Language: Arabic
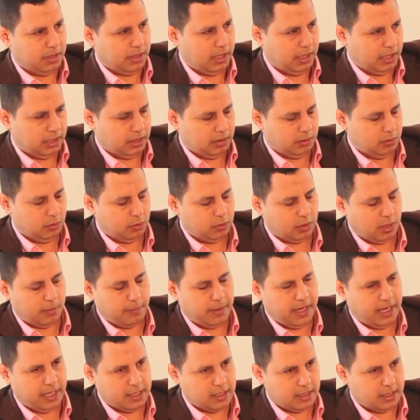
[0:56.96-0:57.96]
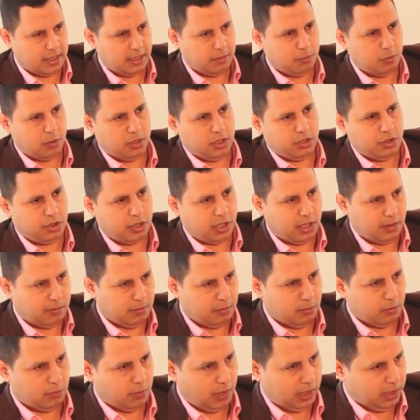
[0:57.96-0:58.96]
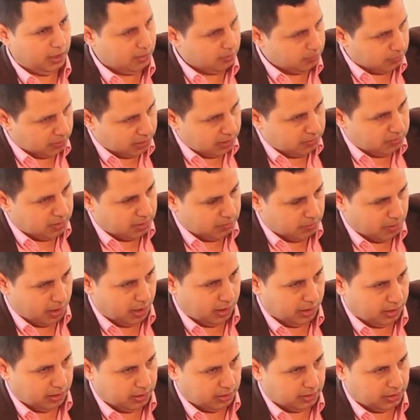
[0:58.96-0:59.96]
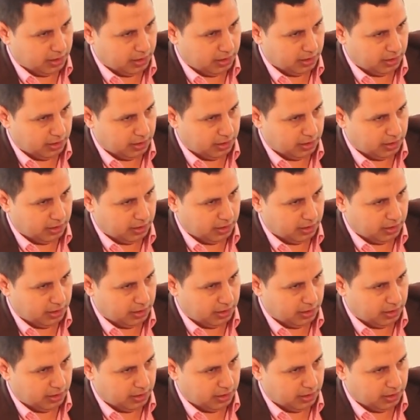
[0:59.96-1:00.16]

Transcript: يعني الدكتوره مع عزام ووليد شرابي وحط من ضمن الباقين